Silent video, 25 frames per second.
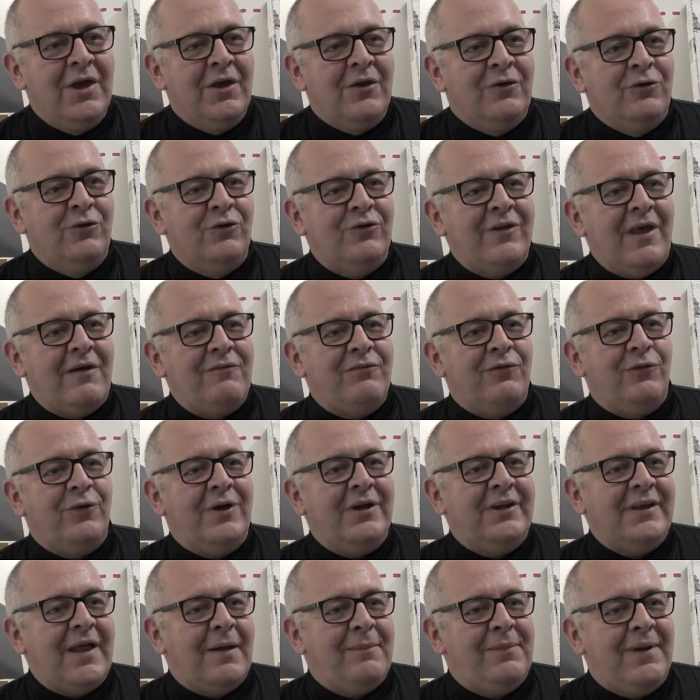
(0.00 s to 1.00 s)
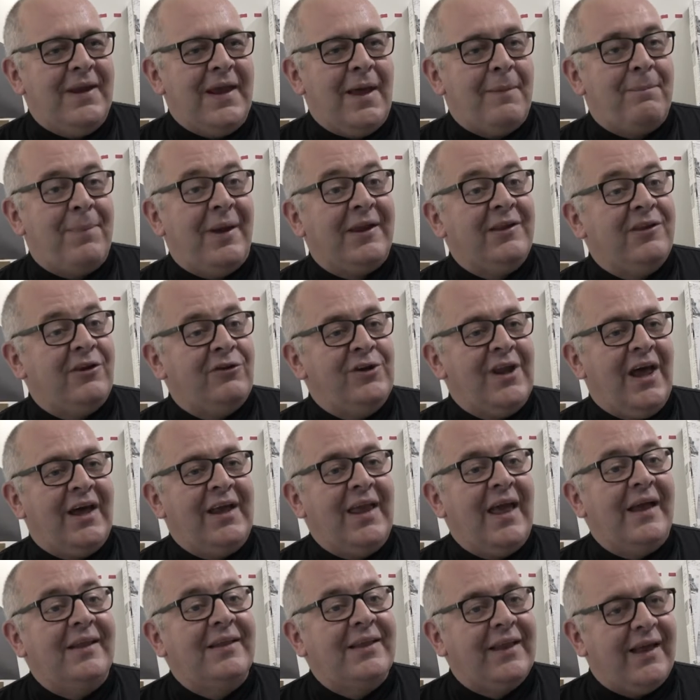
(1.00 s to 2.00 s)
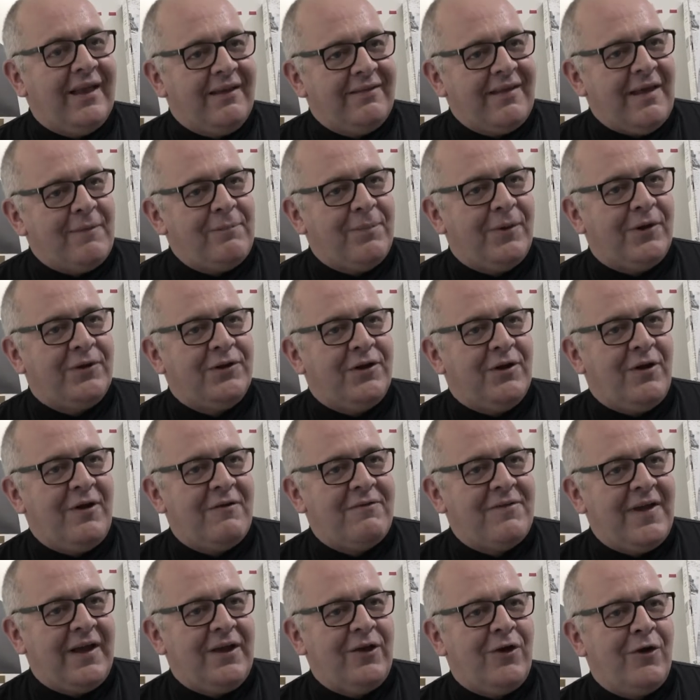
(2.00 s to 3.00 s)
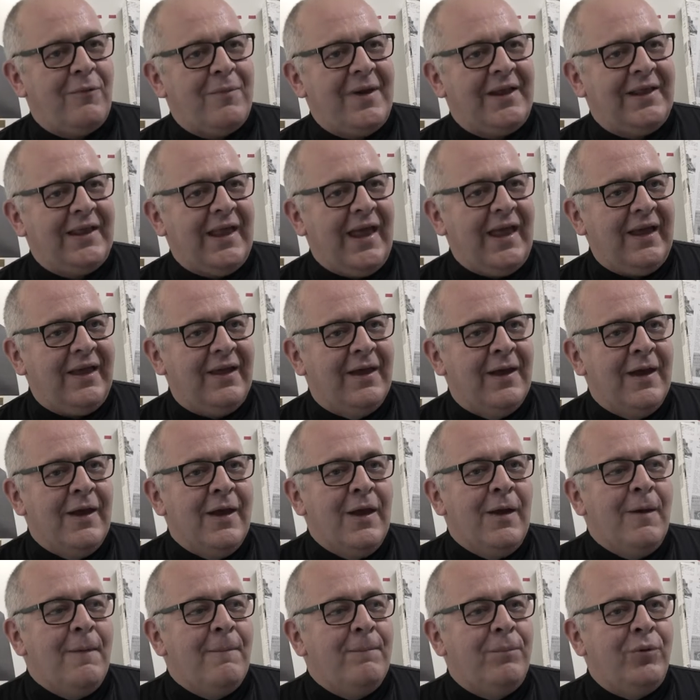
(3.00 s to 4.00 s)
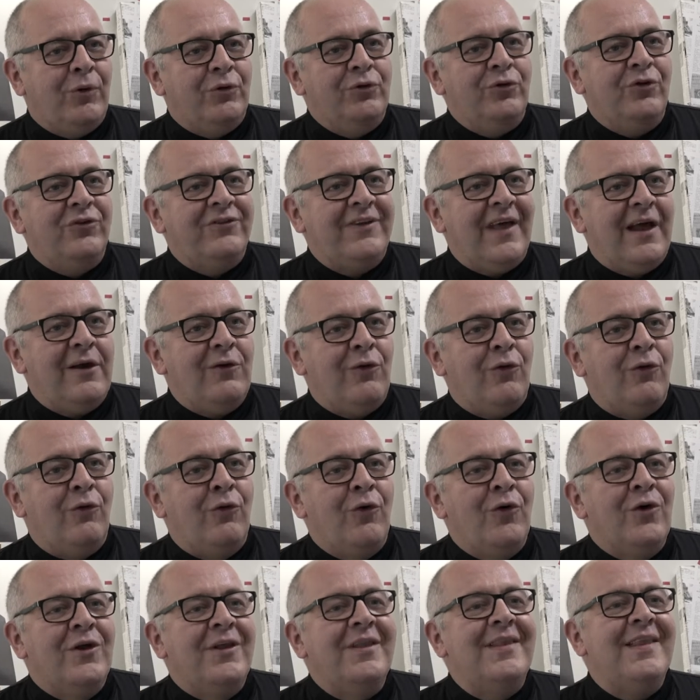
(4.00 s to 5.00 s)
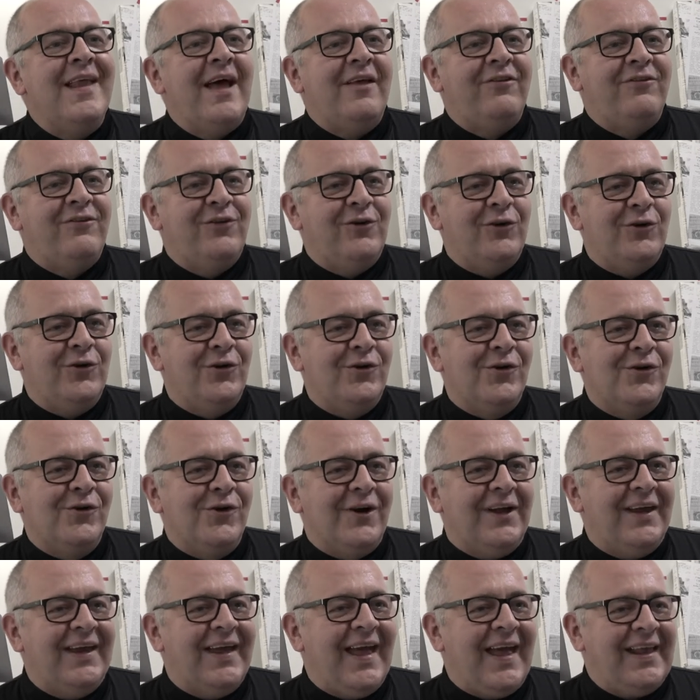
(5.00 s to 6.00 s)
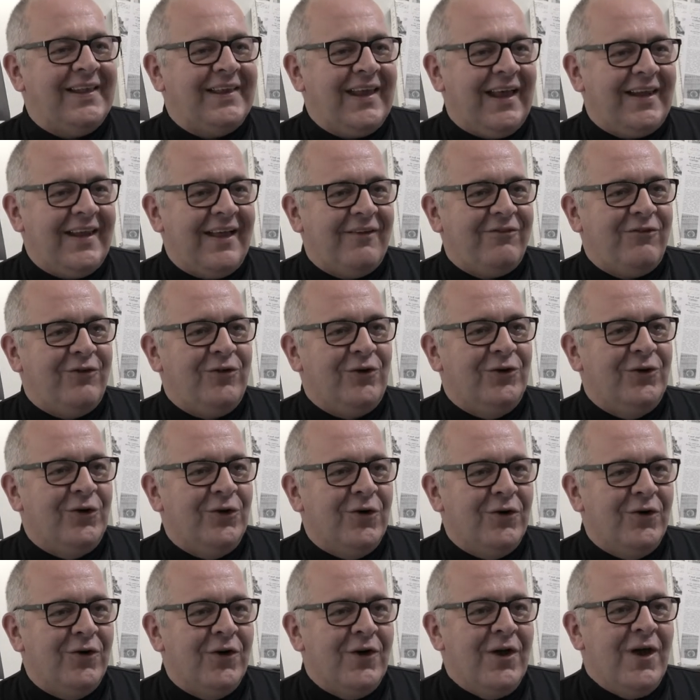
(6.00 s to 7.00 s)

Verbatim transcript: nous avons établi un partenariat très important avec Comatec pour nos salons nationaux et internationaux